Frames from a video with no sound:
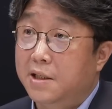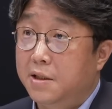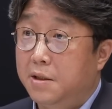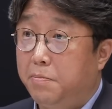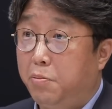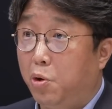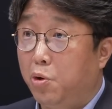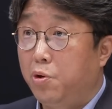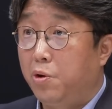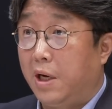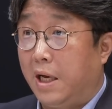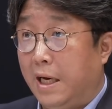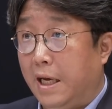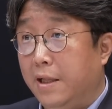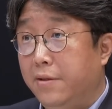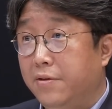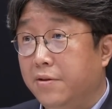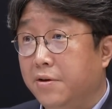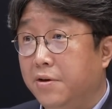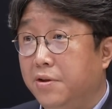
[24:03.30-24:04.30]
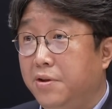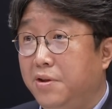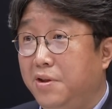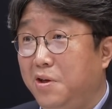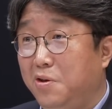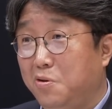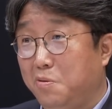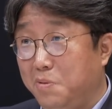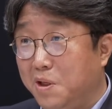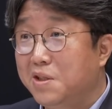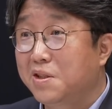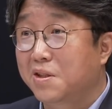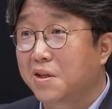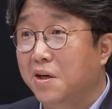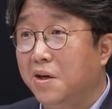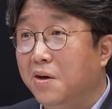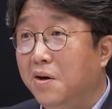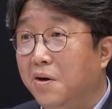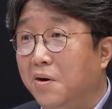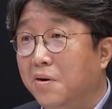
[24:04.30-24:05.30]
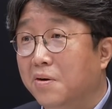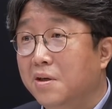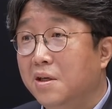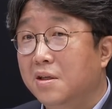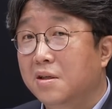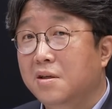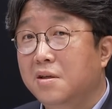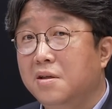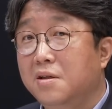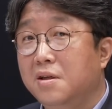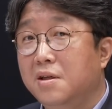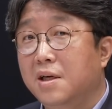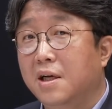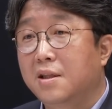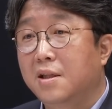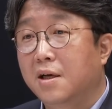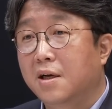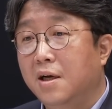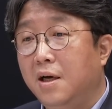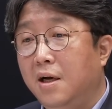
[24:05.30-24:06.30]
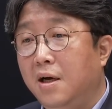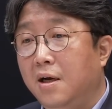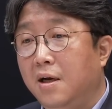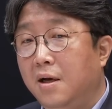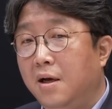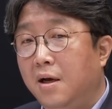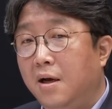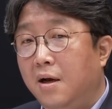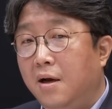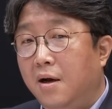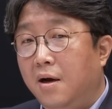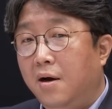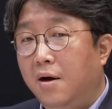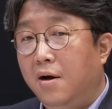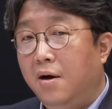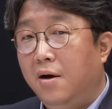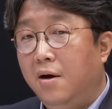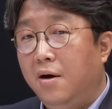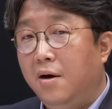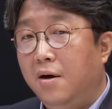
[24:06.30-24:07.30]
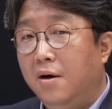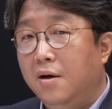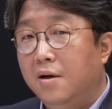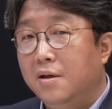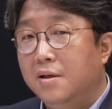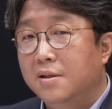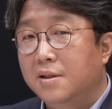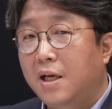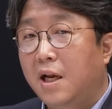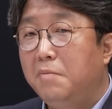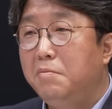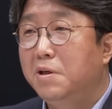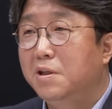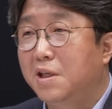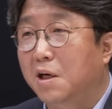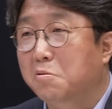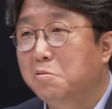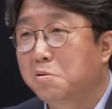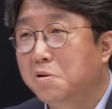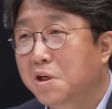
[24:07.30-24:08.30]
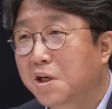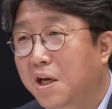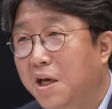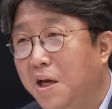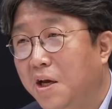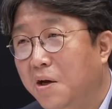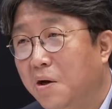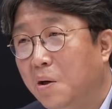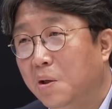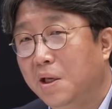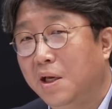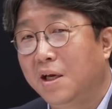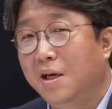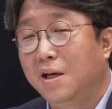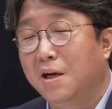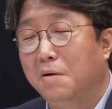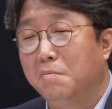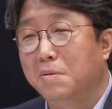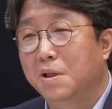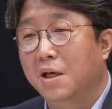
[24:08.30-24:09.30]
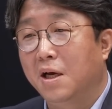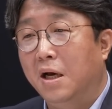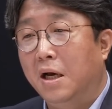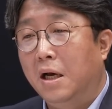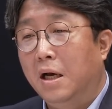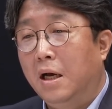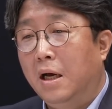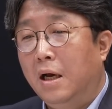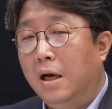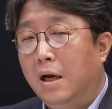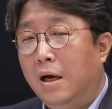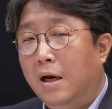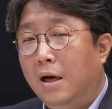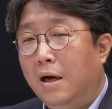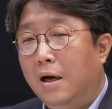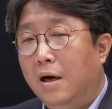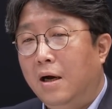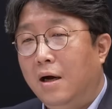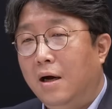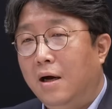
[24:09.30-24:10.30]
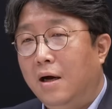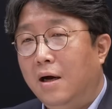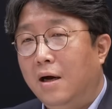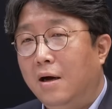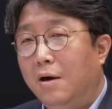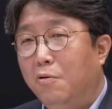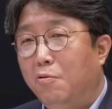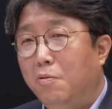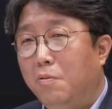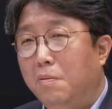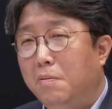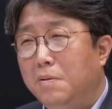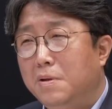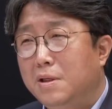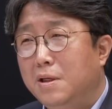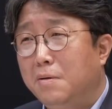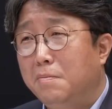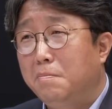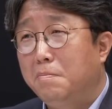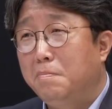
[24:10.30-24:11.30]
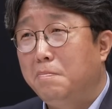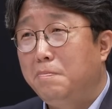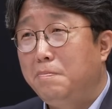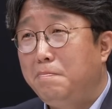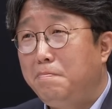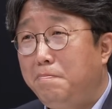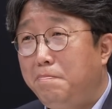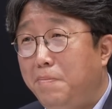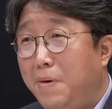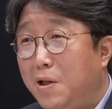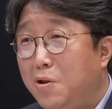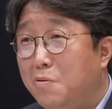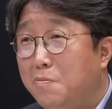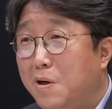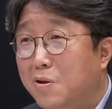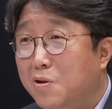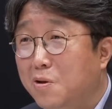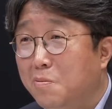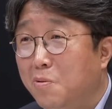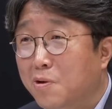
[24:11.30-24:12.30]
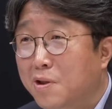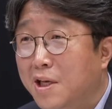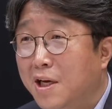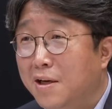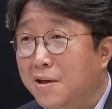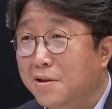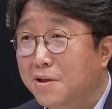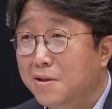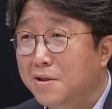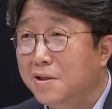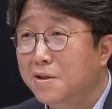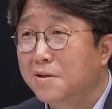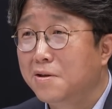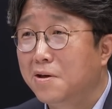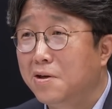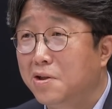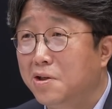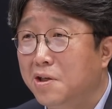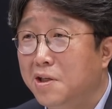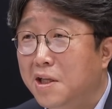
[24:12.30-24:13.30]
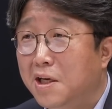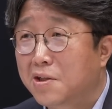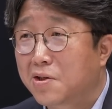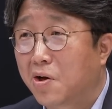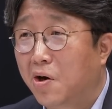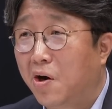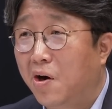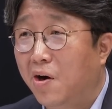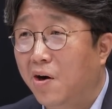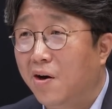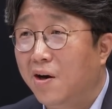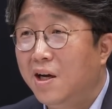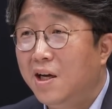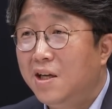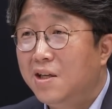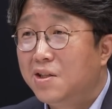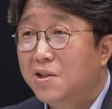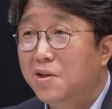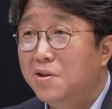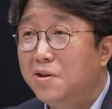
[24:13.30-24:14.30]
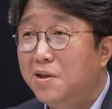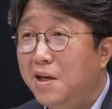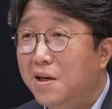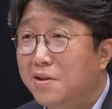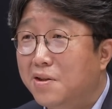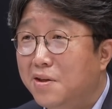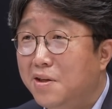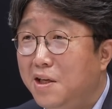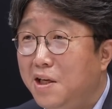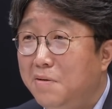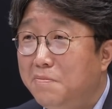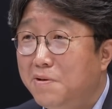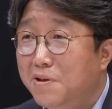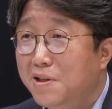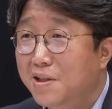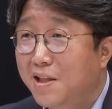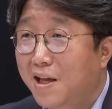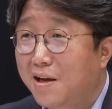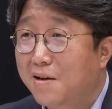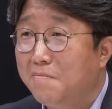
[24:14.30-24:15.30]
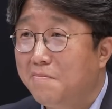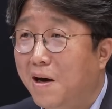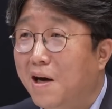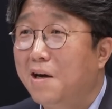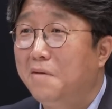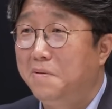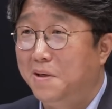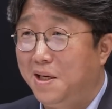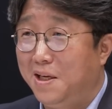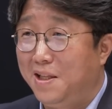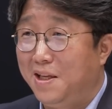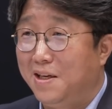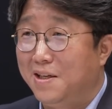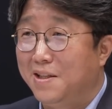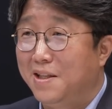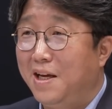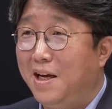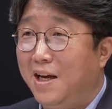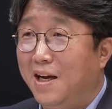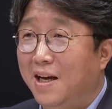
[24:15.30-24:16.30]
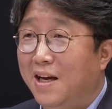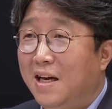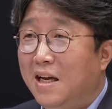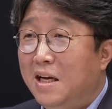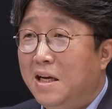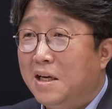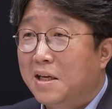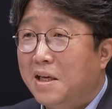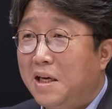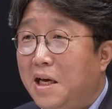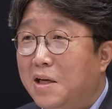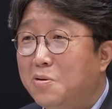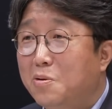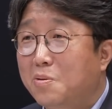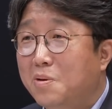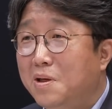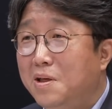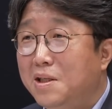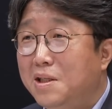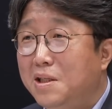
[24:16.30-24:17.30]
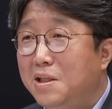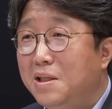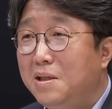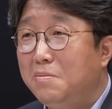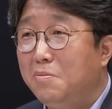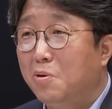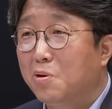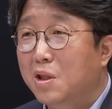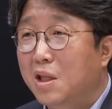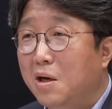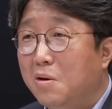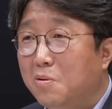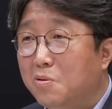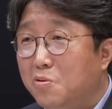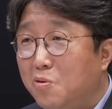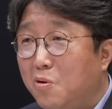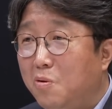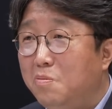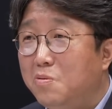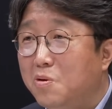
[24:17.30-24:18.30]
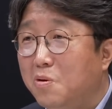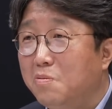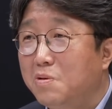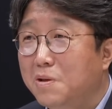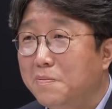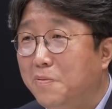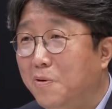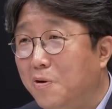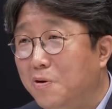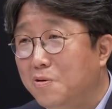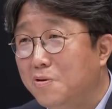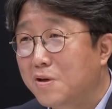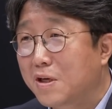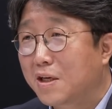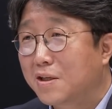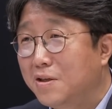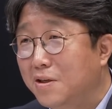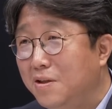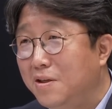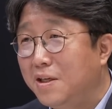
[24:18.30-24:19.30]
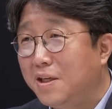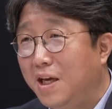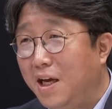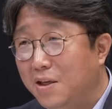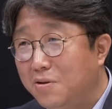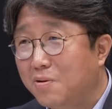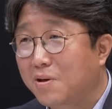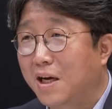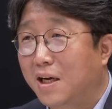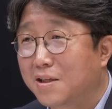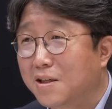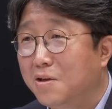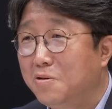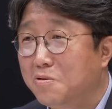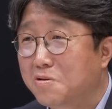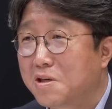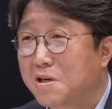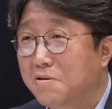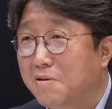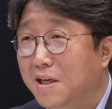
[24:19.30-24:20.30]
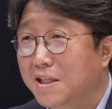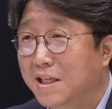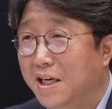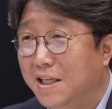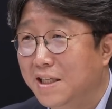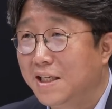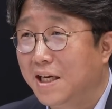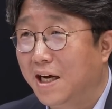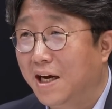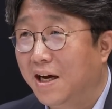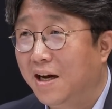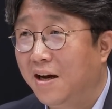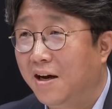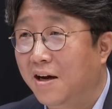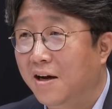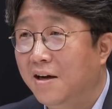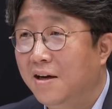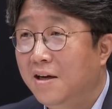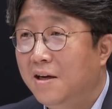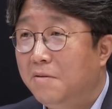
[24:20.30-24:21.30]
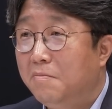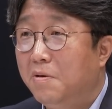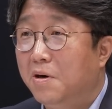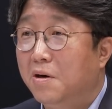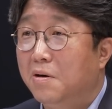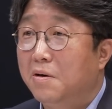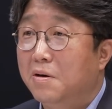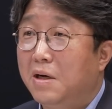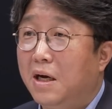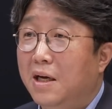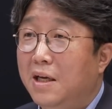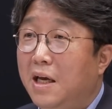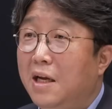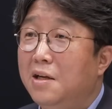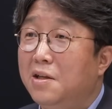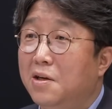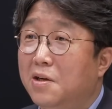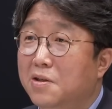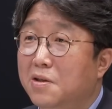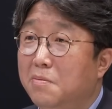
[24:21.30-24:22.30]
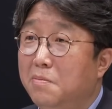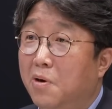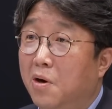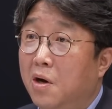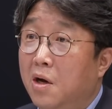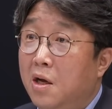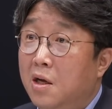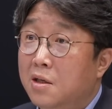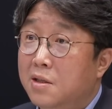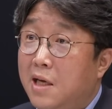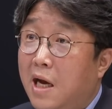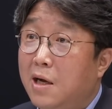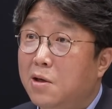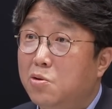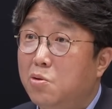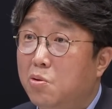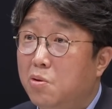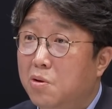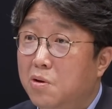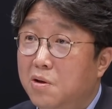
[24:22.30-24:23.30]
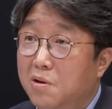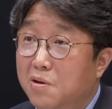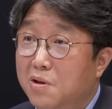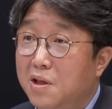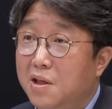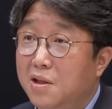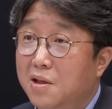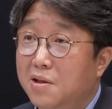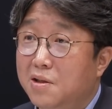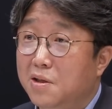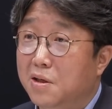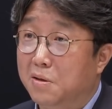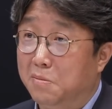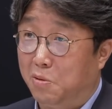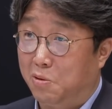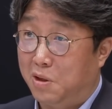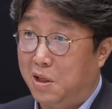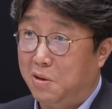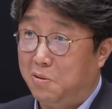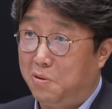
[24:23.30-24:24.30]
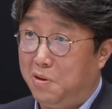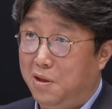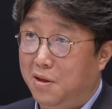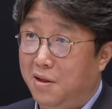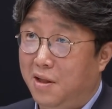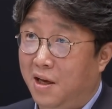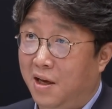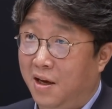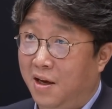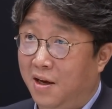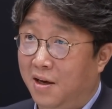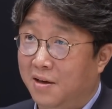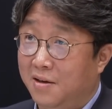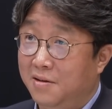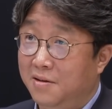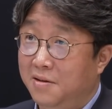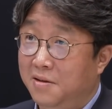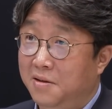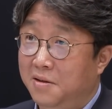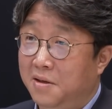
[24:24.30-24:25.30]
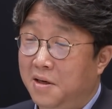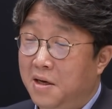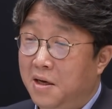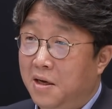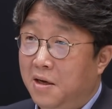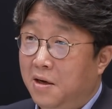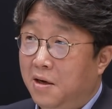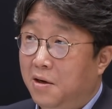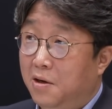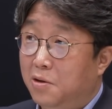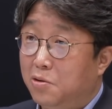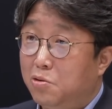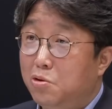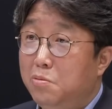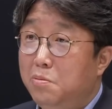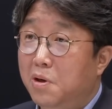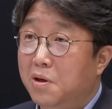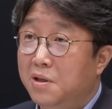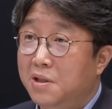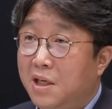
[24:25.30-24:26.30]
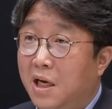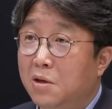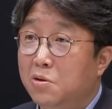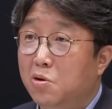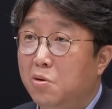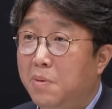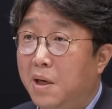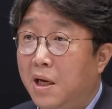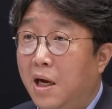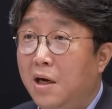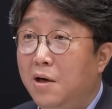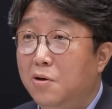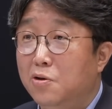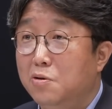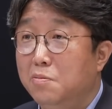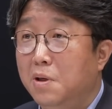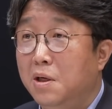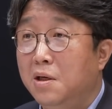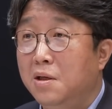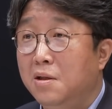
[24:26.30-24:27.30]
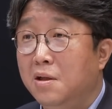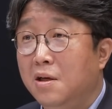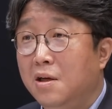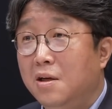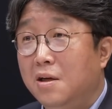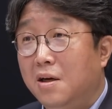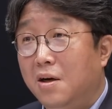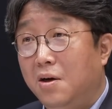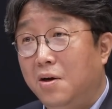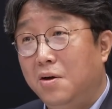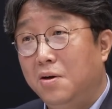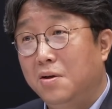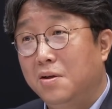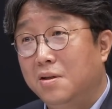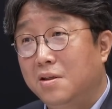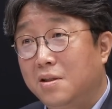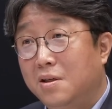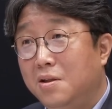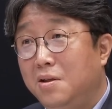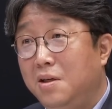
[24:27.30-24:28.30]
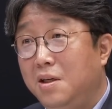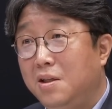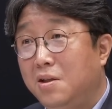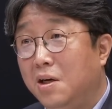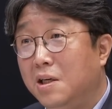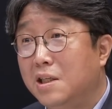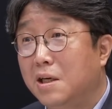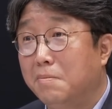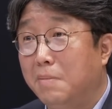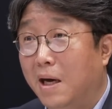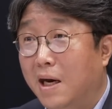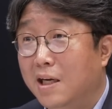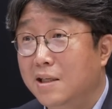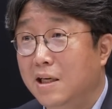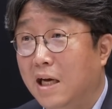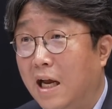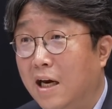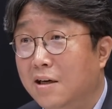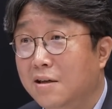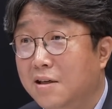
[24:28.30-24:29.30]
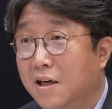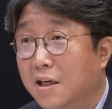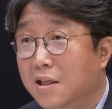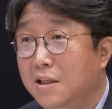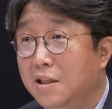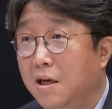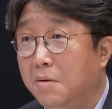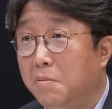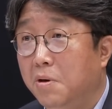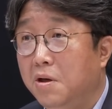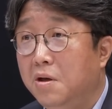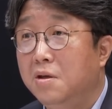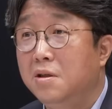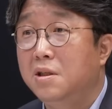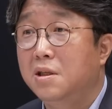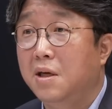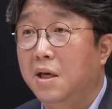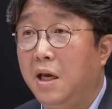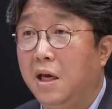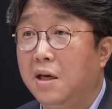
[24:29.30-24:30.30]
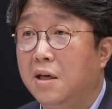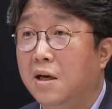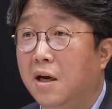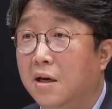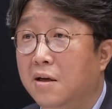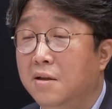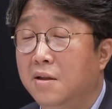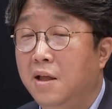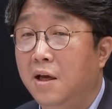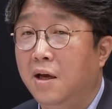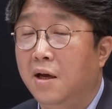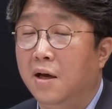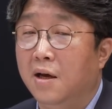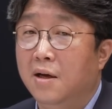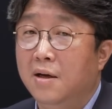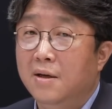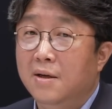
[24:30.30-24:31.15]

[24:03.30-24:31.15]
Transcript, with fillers: 이제 보도 안 한 것들이 좀 있어요. 예, 예. 그래서 그거를 갖다가 어 사람들 자꾸 그렇게 얘기를 합니다. 어 자, 빼도 박도 못한 어떤 증거를 들이대서 저들의 어떤 입을 탁 막아버려야 되는데 계속 그렇지 못하고 조금 조금씩 보여주니까 저들이 계속 가짜 뉴스라고 하지 않냐. 네. 뭐 예를 들어서 뭐 장소를 어디 특정을 못하고 있는데 그 어, 술 먹은 장소만 알려주면은 어, 저들이 더 이상 말하지 않을 거 아니냐 뭐 이런 식의 얘기를 하는데